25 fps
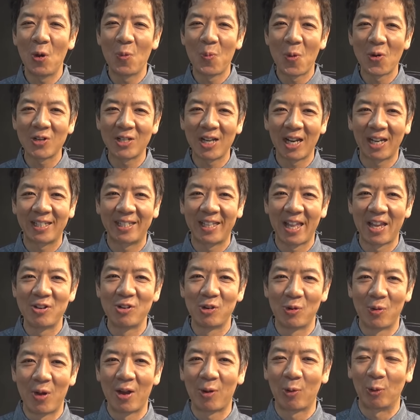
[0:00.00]
僕が着てい
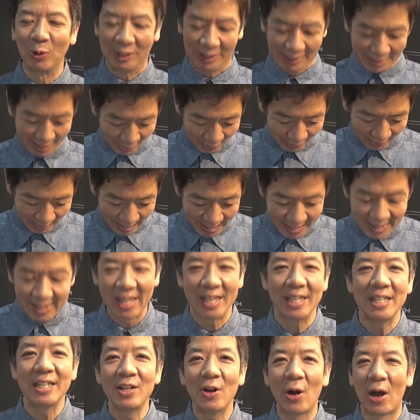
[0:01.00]
るのは、こちらの
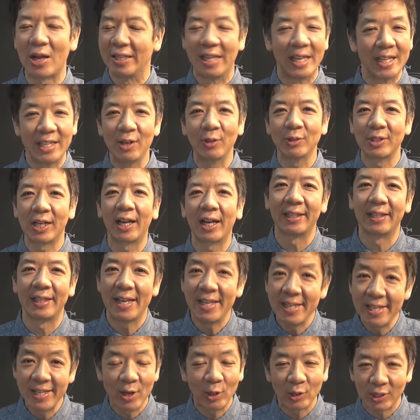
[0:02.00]
デデニール、あ、デニールかった、
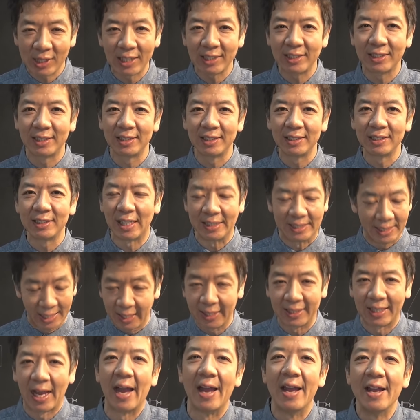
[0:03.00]
デニールシャツ。あ、じゃ
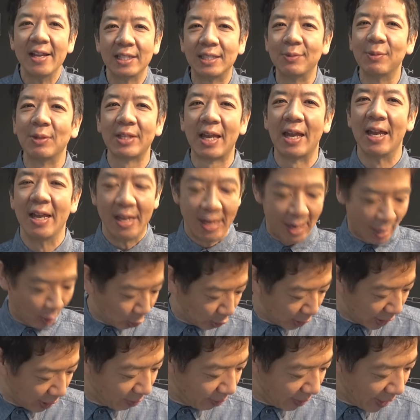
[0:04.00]
なかった。はい、すいません。
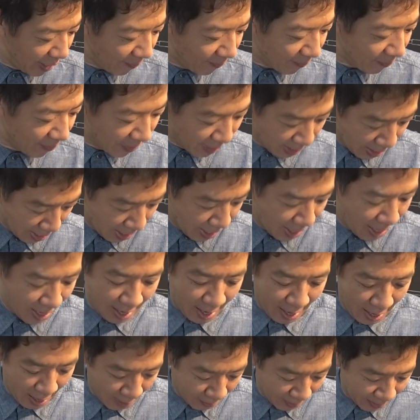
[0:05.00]
こちらのね、
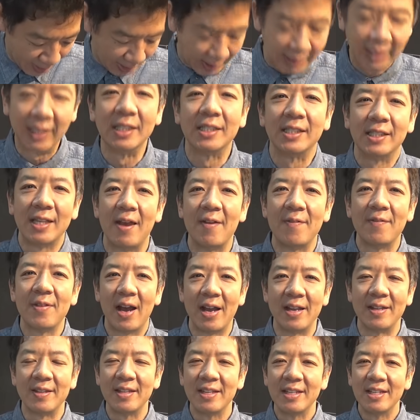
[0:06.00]
えー、シャツですね。
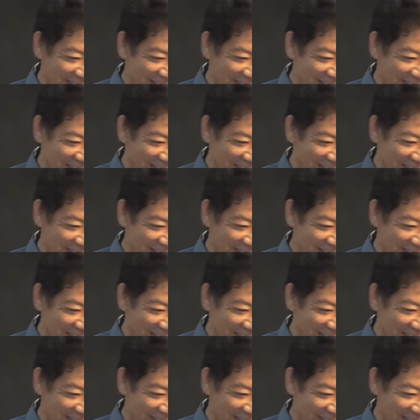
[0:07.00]
はい、